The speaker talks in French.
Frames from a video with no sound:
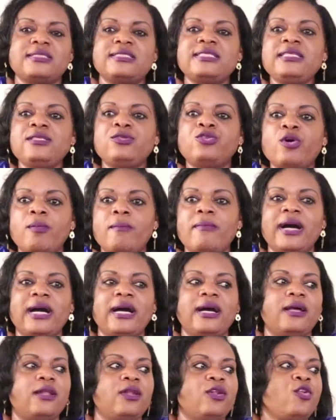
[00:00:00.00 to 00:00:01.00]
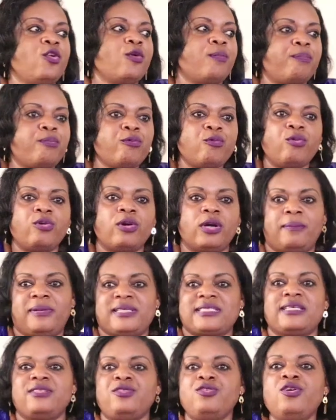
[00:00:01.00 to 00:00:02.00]
s'est investie dans la prise en
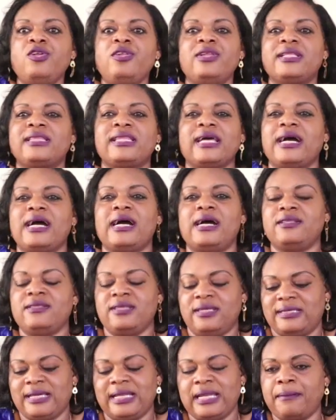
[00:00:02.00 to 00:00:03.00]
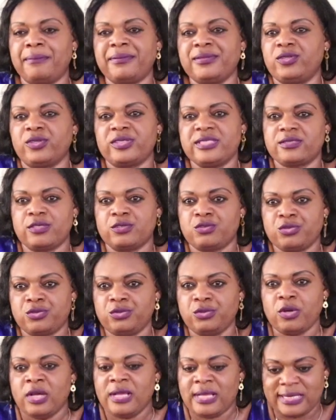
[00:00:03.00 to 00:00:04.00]
charge et autonomisation de la
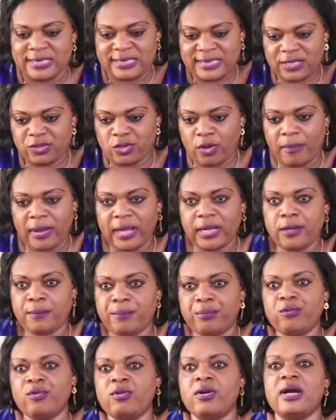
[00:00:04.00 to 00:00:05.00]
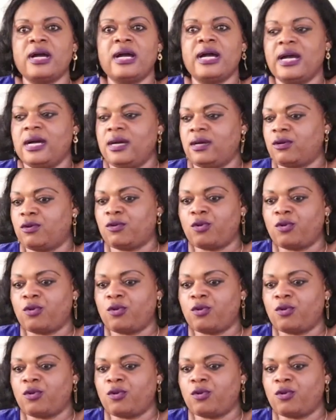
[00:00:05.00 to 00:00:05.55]
femme dans la province du Kassai.